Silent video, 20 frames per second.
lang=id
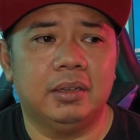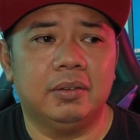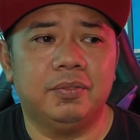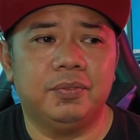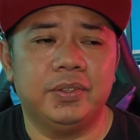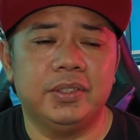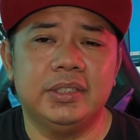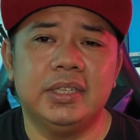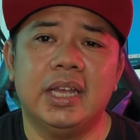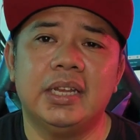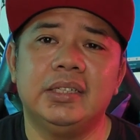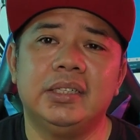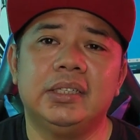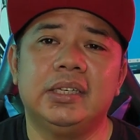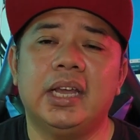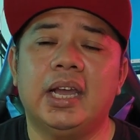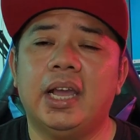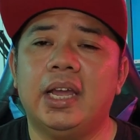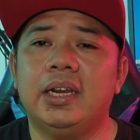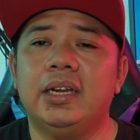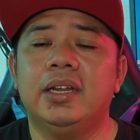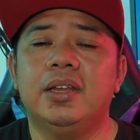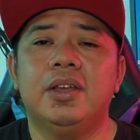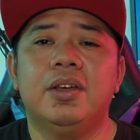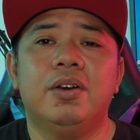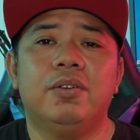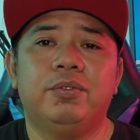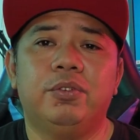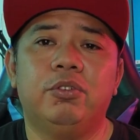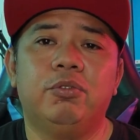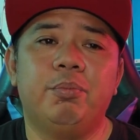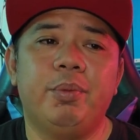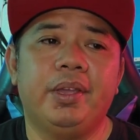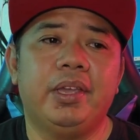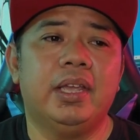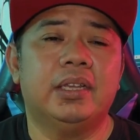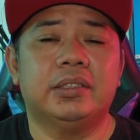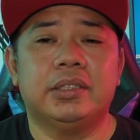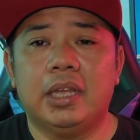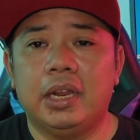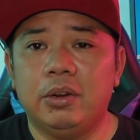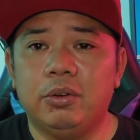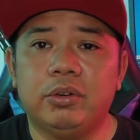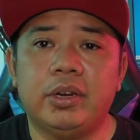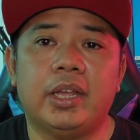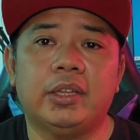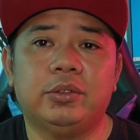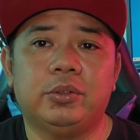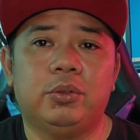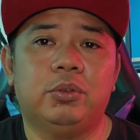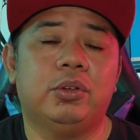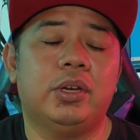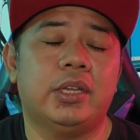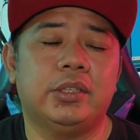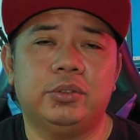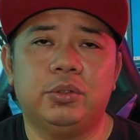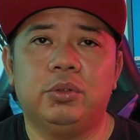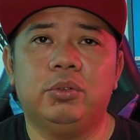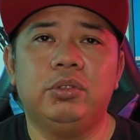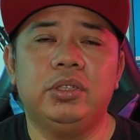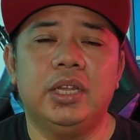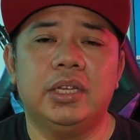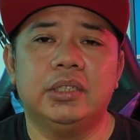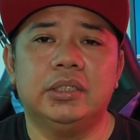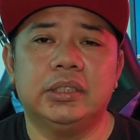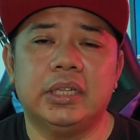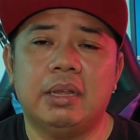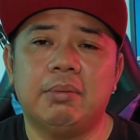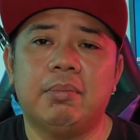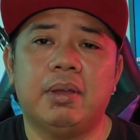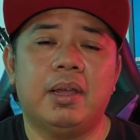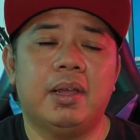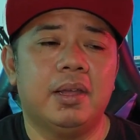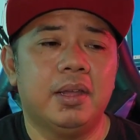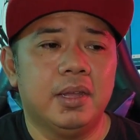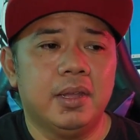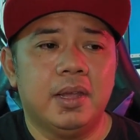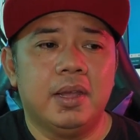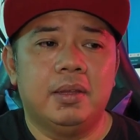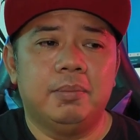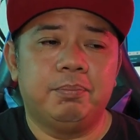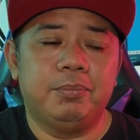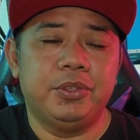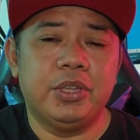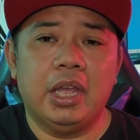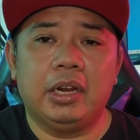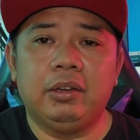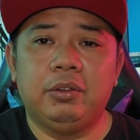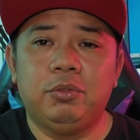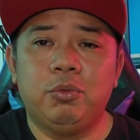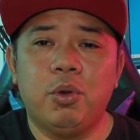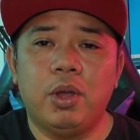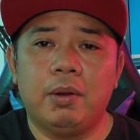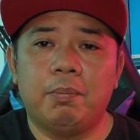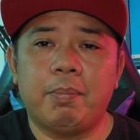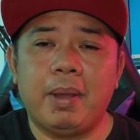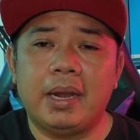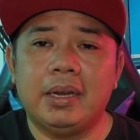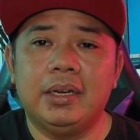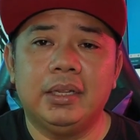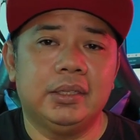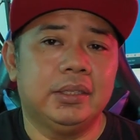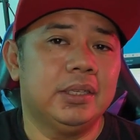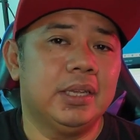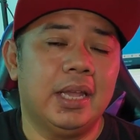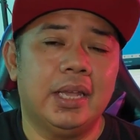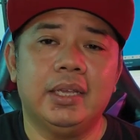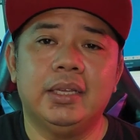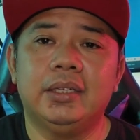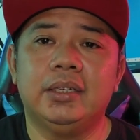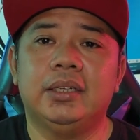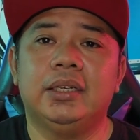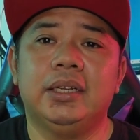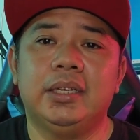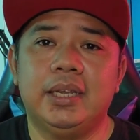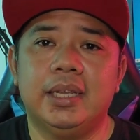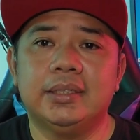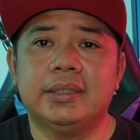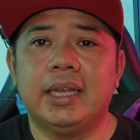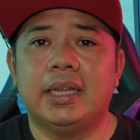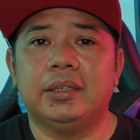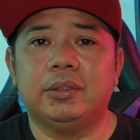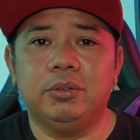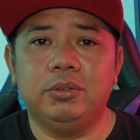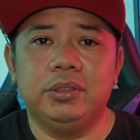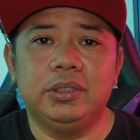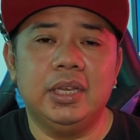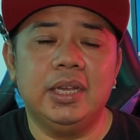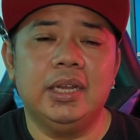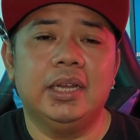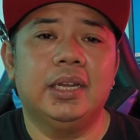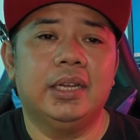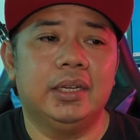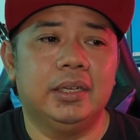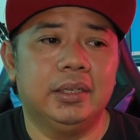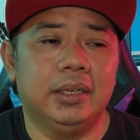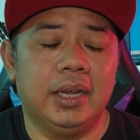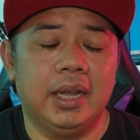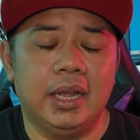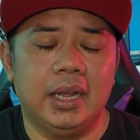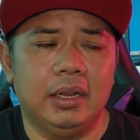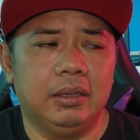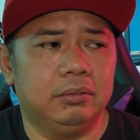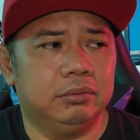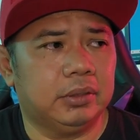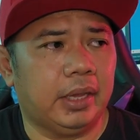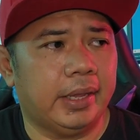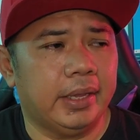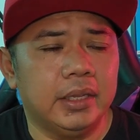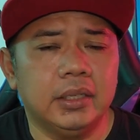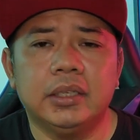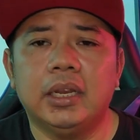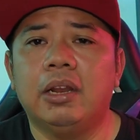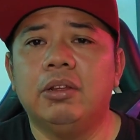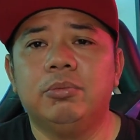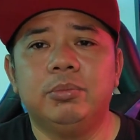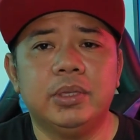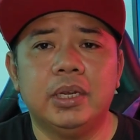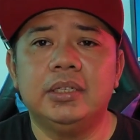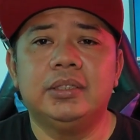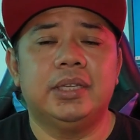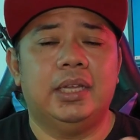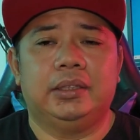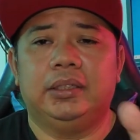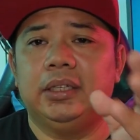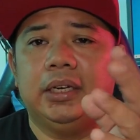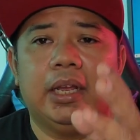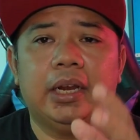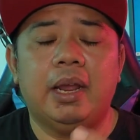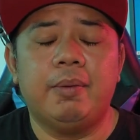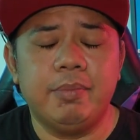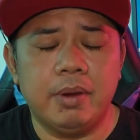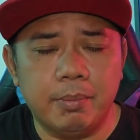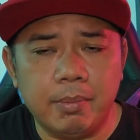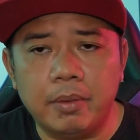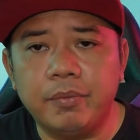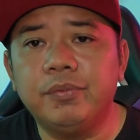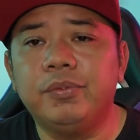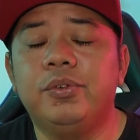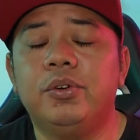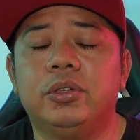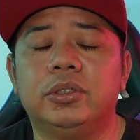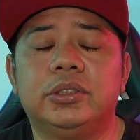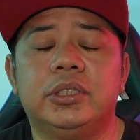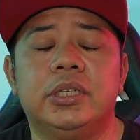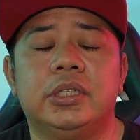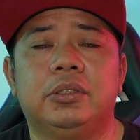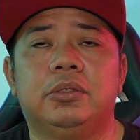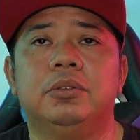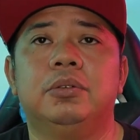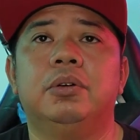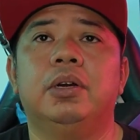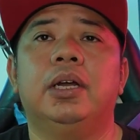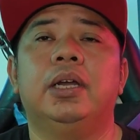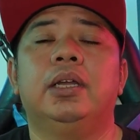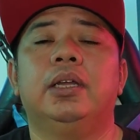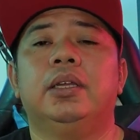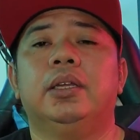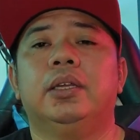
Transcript: karena Firza Andika kan fullback yang selalu naik turun naik turun dan selama jadwal padatnya ini Liga 1 dia nggak kayaknya selalu menjadi starting line up dan main full sih gue.